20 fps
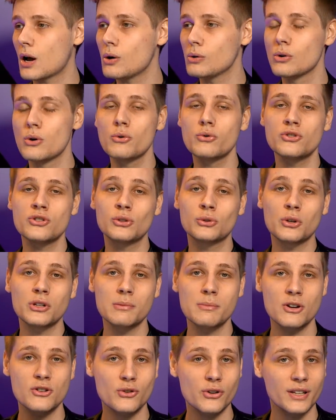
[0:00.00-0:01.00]
ao longo de toda a
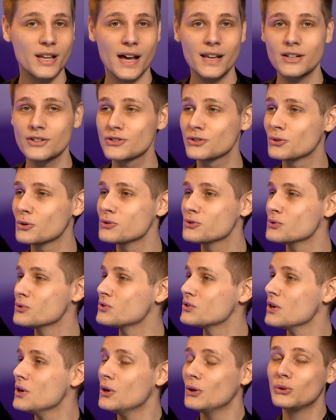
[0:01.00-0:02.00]
minha jornada, de todos
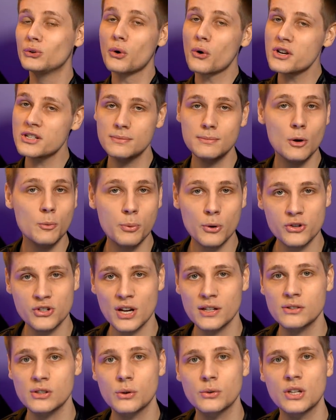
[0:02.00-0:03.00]
os dois mil
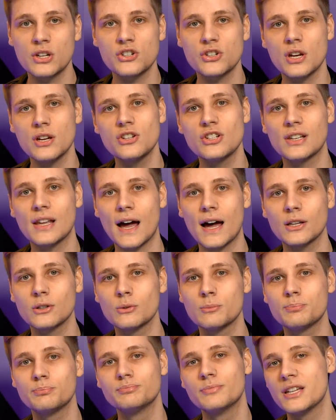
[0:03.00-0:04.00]
projetos que eu deixei de
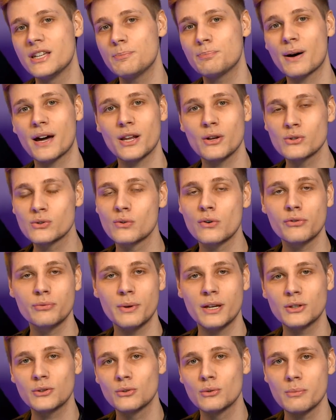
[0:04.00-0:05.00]
lado e parei o
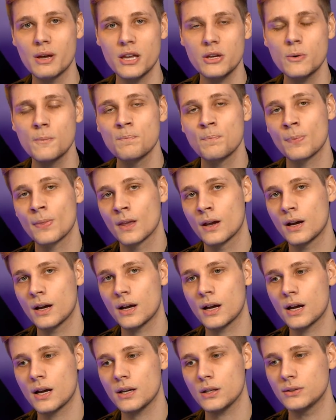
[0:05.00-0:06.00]
desenvolvimento no meio,
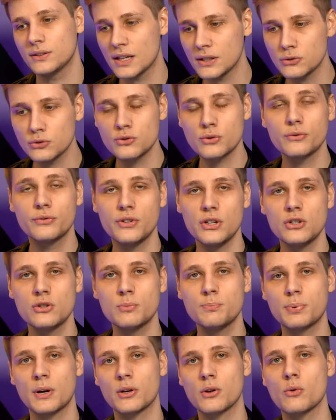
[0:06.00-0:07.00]
uh, dentro de um
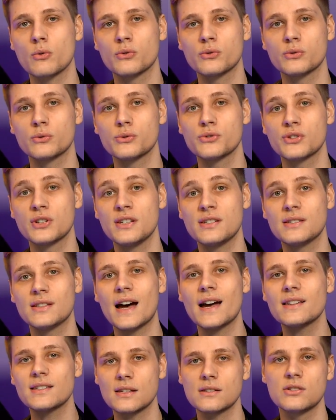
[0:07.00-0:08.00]
vídeo para que eu conseguisse
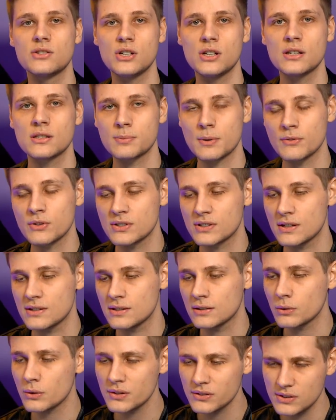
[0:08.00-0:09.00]
dar essas dicas para vocês.
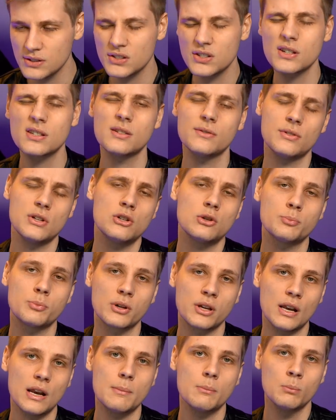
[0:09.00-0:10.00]
Então, assiste esse vídeo
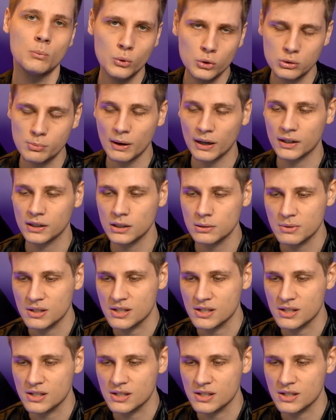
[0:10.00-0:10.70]
porque ele é muito bacana